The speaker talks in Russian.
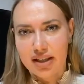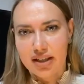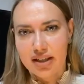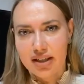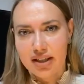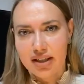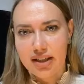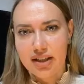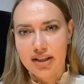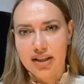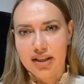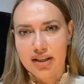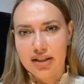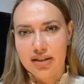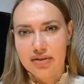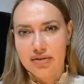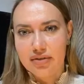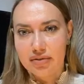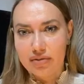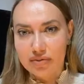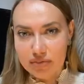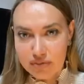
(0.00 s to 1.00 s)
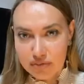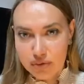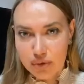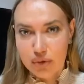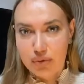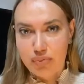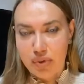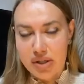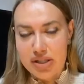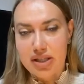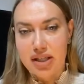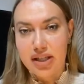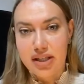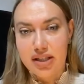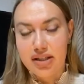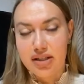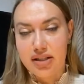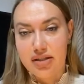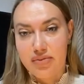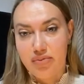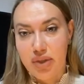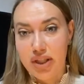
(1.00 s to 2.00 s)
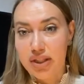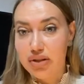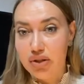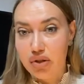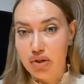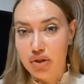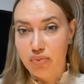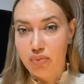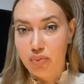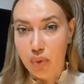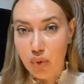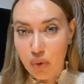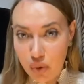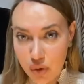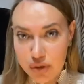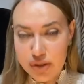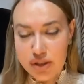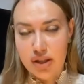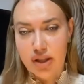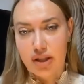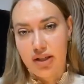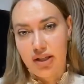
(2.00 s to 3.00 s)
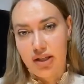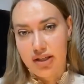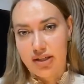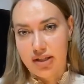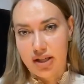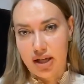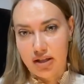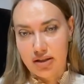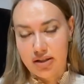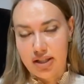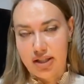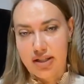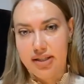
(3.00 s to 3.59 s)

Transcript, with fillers: и вот последний из Медичи просто отказался.